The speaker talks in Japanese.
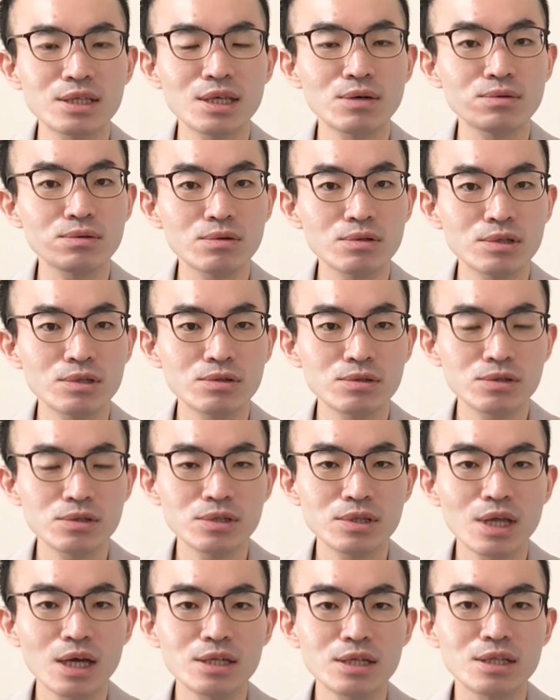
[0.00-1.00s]
栓を取り除
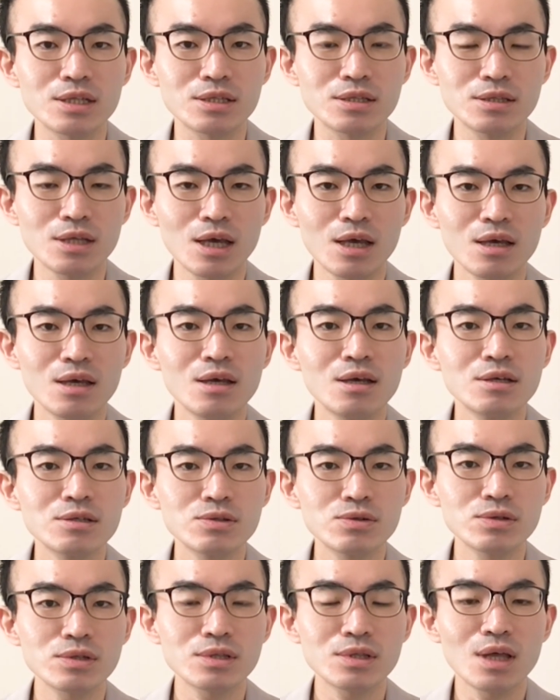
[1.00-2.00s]
いたりですね、
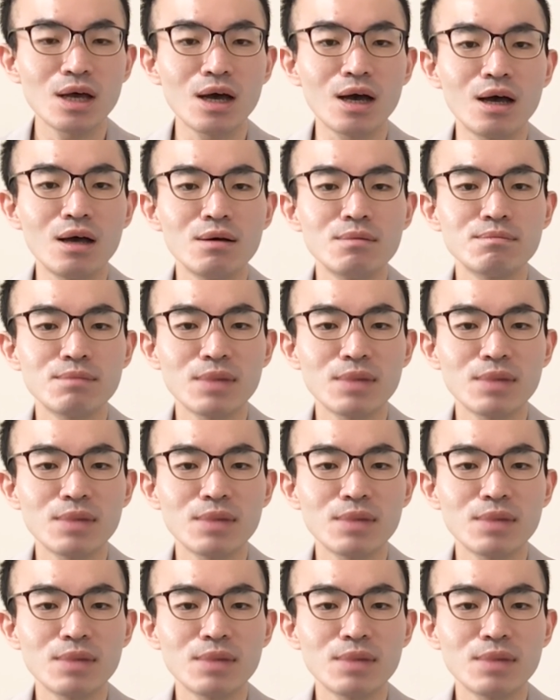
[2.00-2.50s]
そういった、